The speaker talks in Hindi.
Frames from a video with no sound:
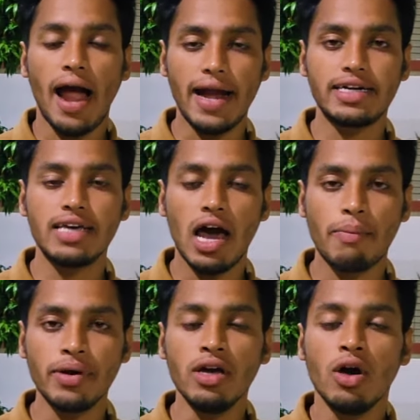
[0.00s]

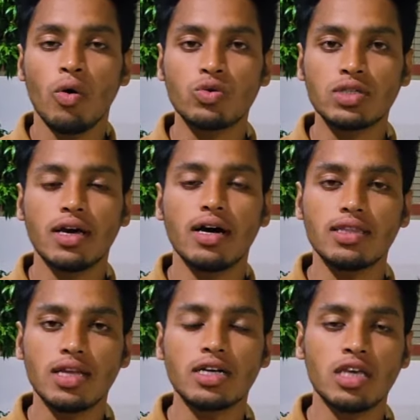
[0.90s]
आईटीआरपी उसके
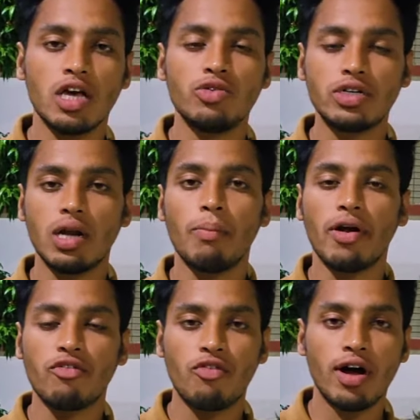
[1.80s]
अंदर से यूनिट
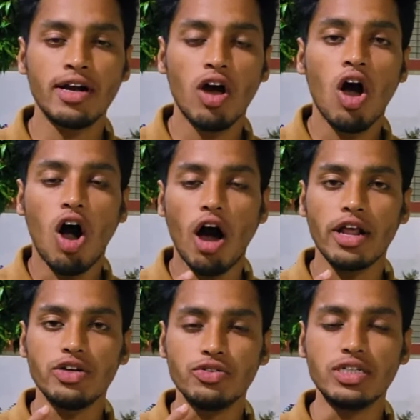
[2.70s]
नंबर वन
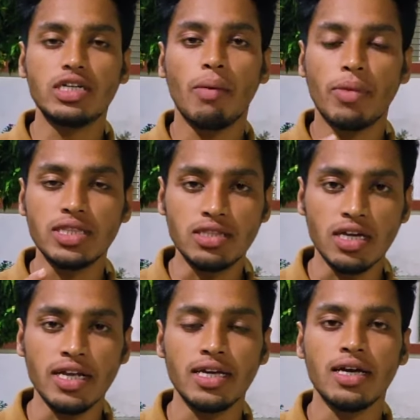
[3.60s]
और यूनिट नंबर
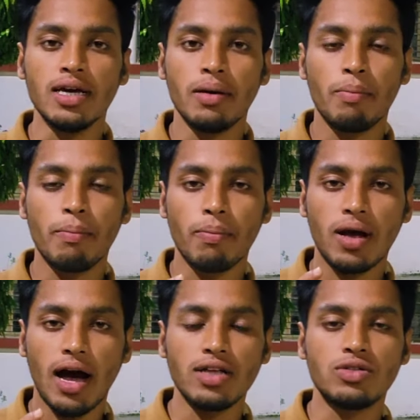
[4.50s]
थ्री
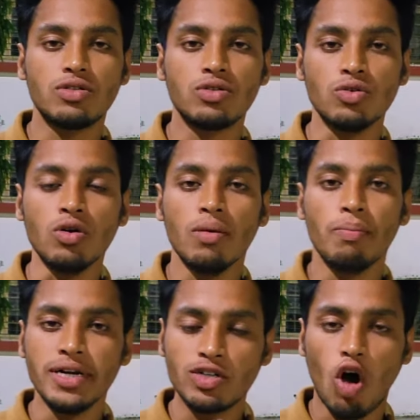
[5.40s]
का जो भी